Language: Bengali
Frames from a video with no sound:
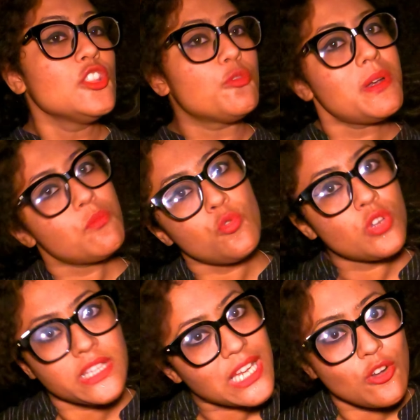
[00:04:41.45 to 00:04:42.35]
তোমার
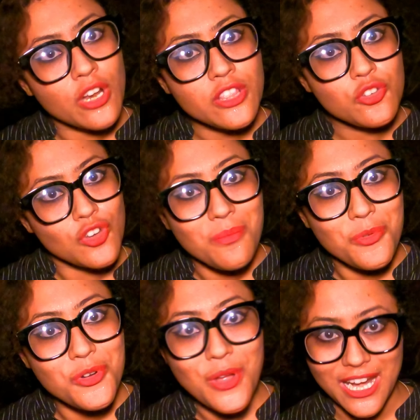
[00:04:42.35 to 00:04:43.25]
মূর্তিগুলো কিন্তু
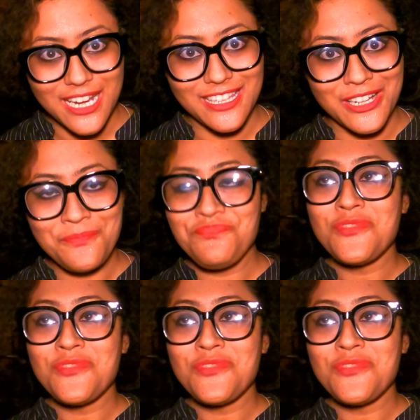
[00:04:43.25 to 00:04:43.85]
সম্পূর্ণ আলাদা